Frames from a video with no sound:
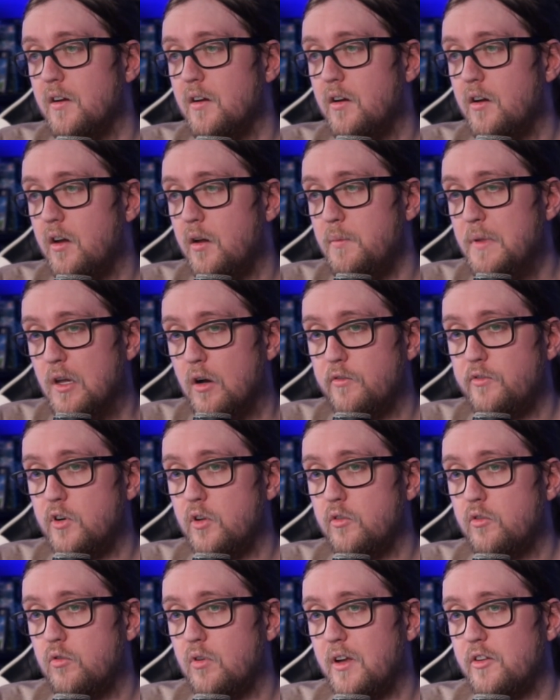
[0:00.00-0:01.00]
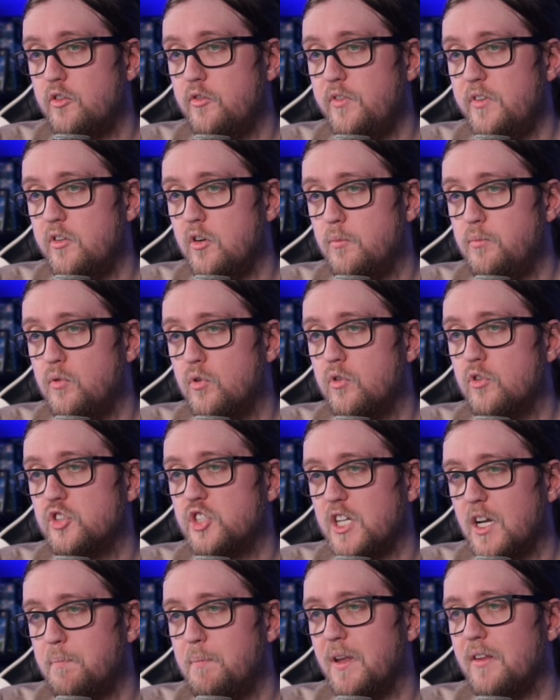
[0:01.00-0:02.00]
euh, mis en vente sera suffisant pour que
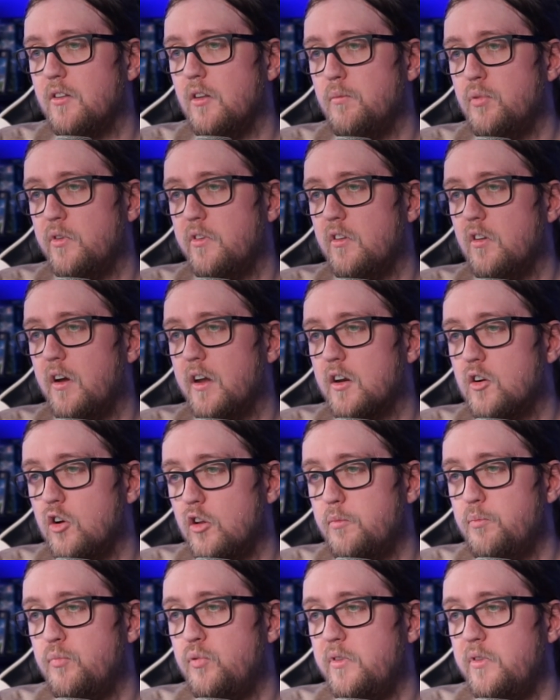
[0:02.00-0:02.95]
chaque personne possédant un code